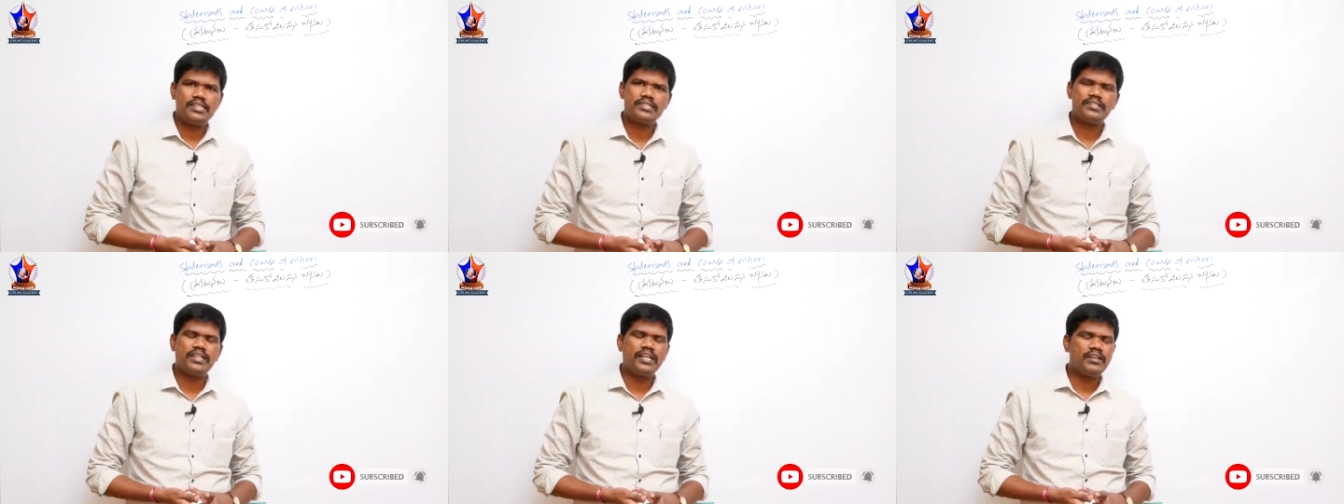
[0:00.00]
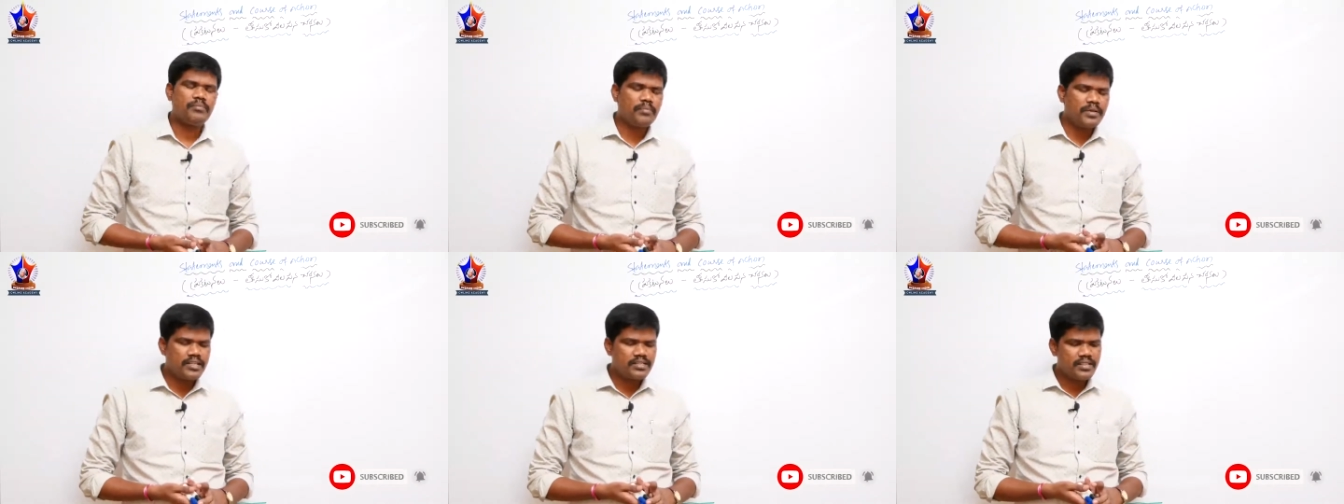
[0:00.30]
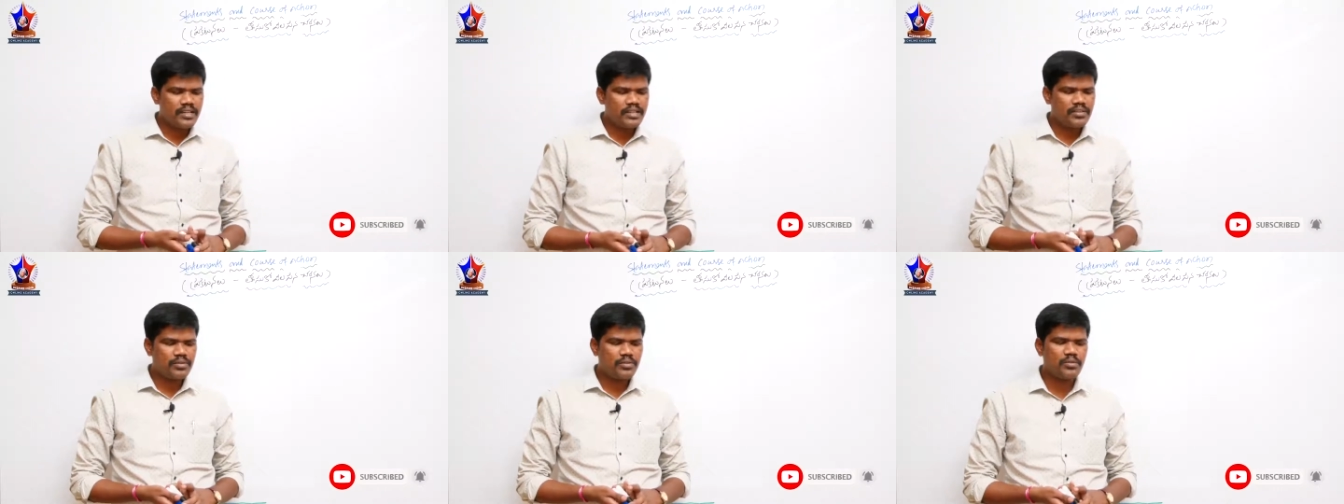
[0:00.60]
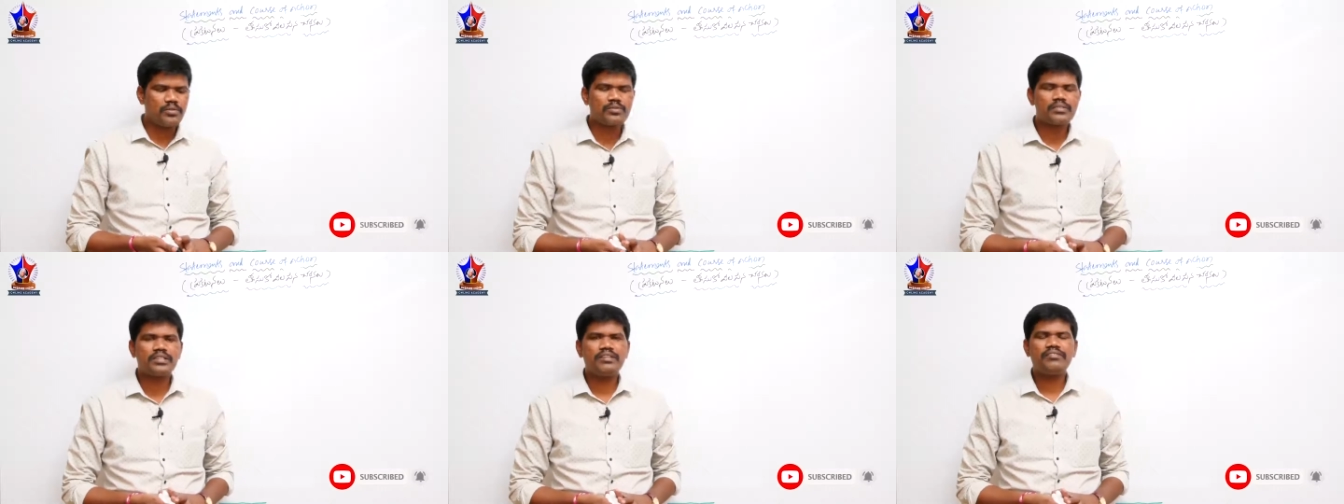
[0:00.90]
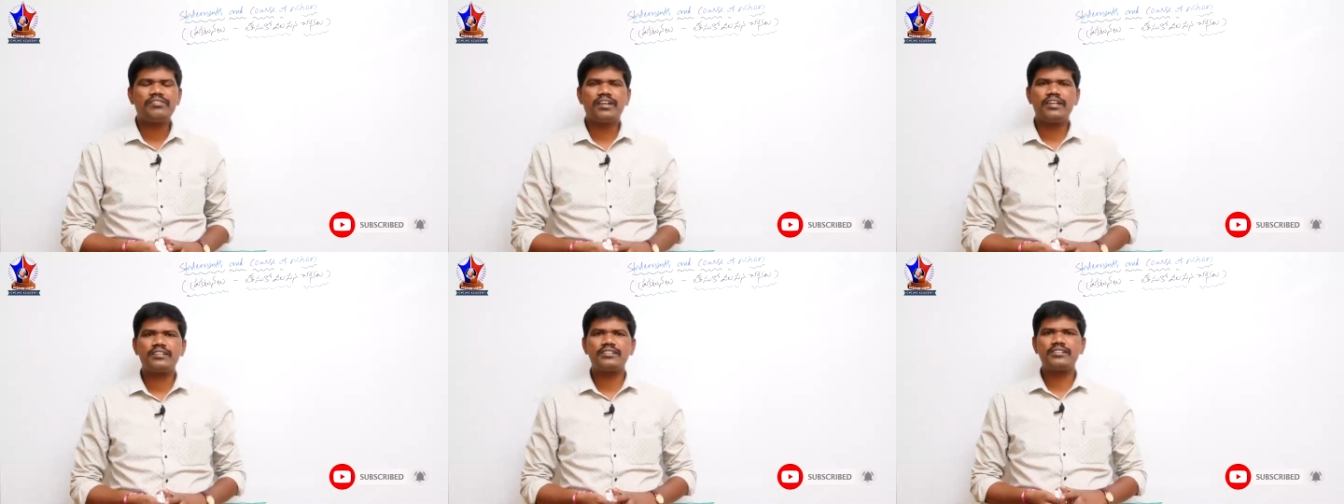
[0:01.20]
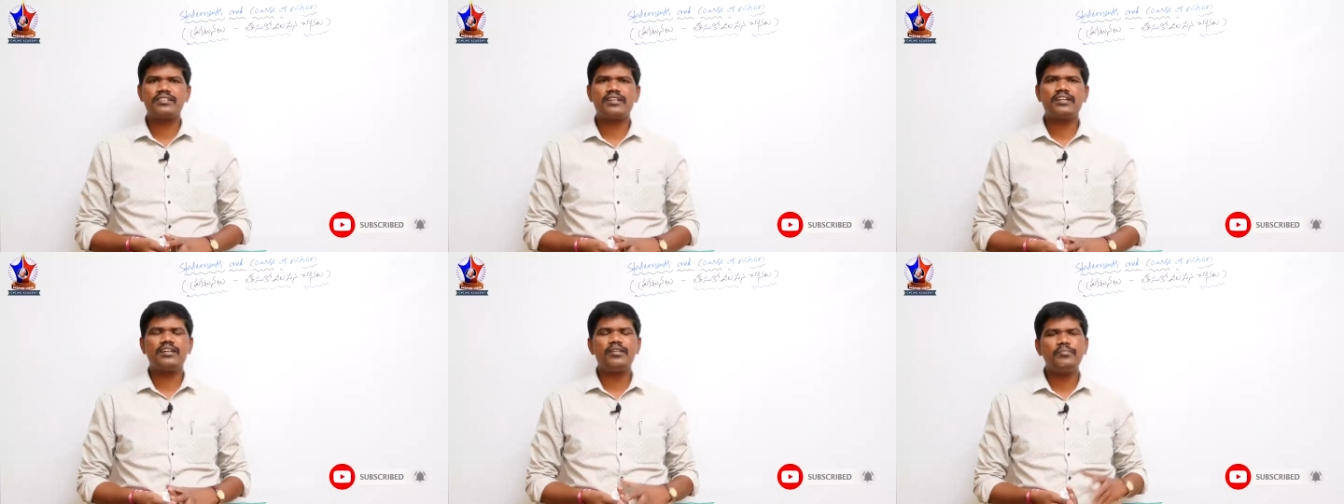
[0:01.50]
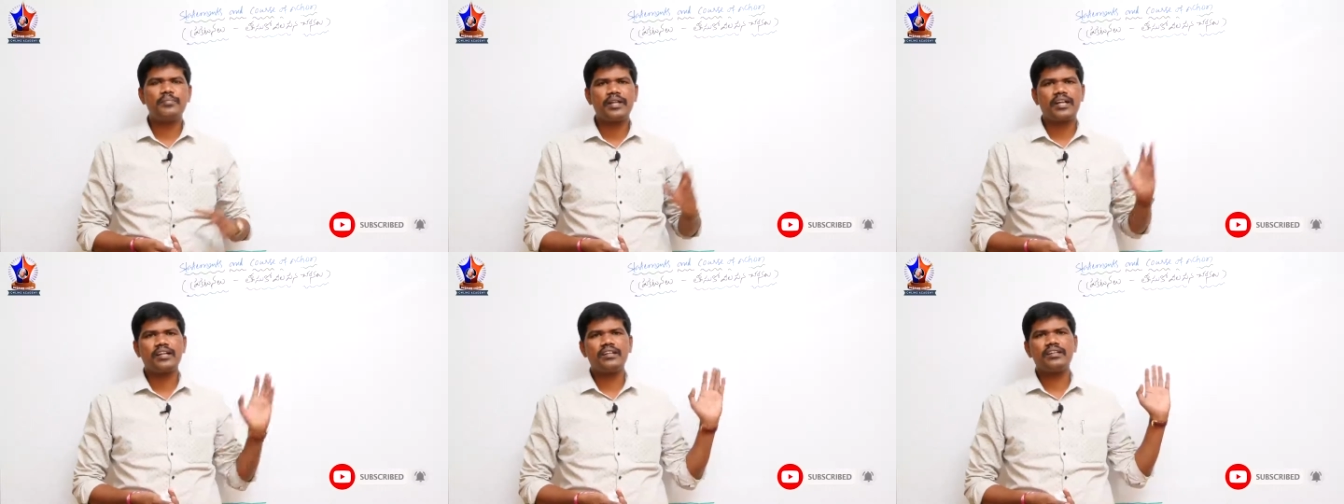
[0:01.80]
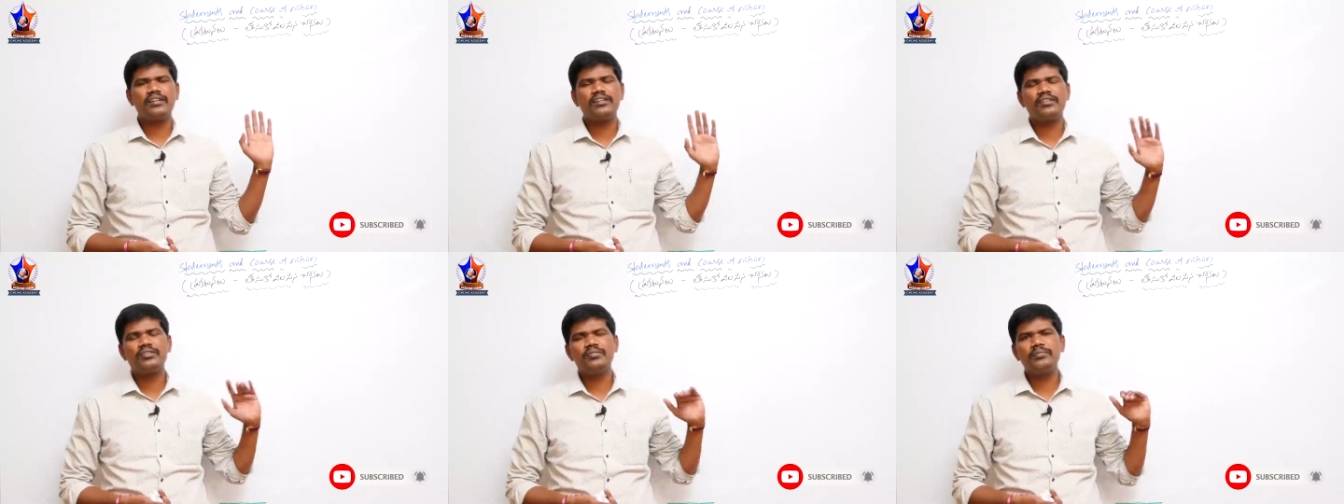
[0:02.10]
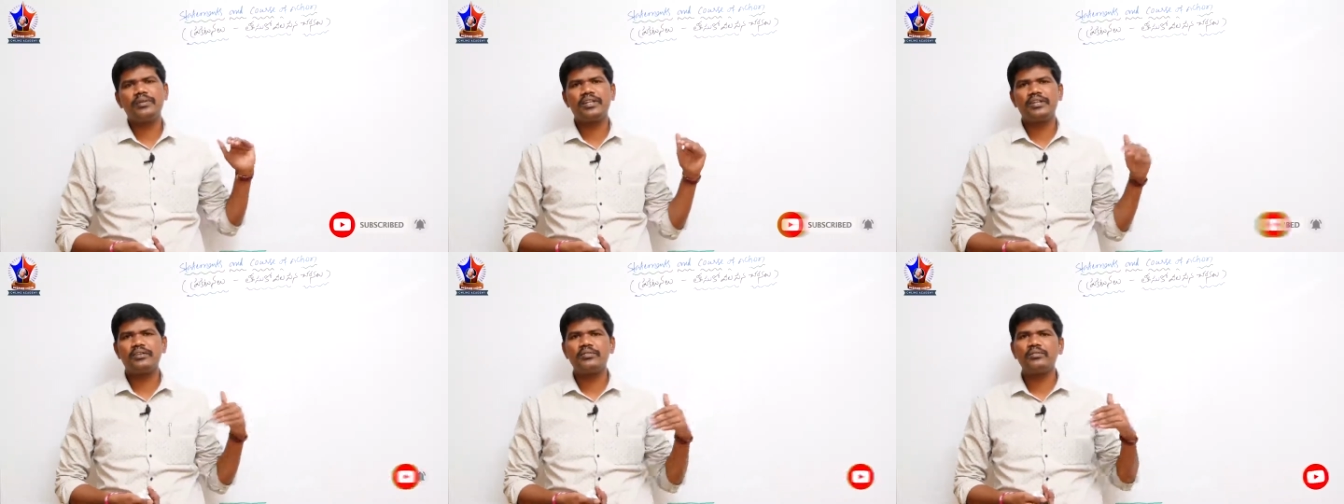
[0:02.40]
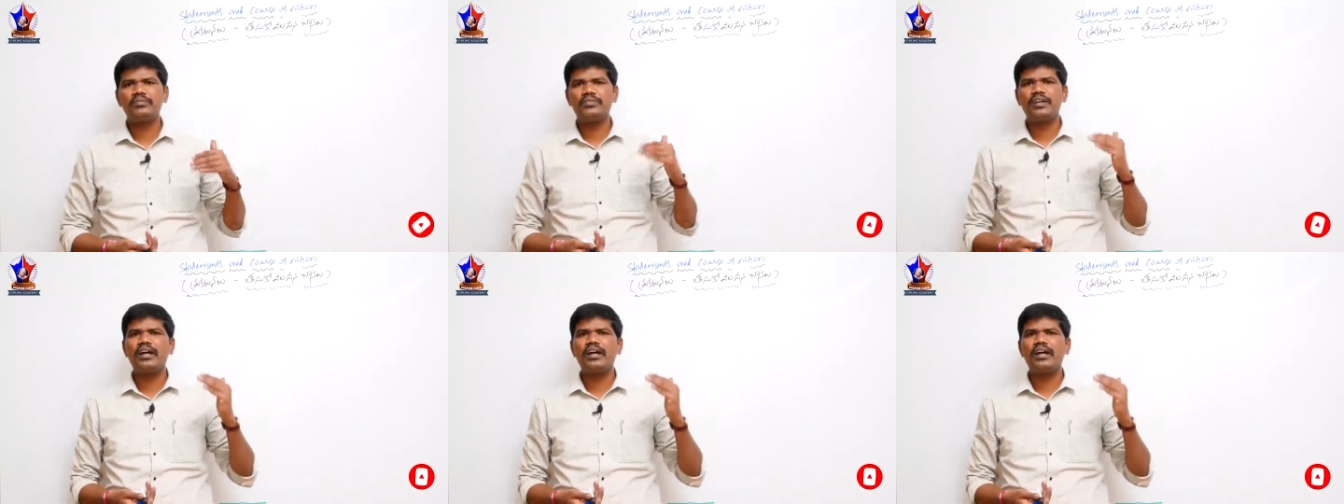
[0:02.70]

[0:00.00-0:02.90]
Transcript: స్టేట్మెంట్స్ అండ్ కోర్స్ ఆఫ్ యాక్షన్ అంటే ప్రకటనలు మరియు